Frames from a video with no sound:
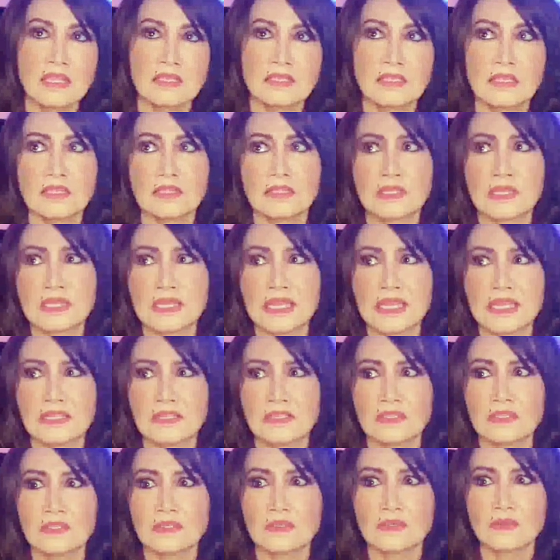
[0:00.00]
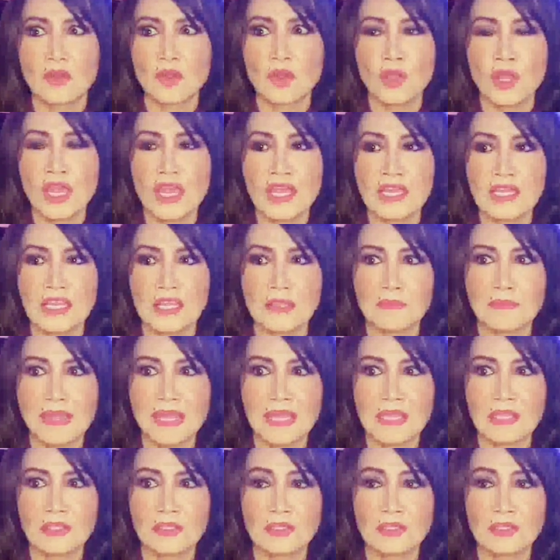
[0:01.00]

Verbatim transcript: thì thanh lan có hát lại bài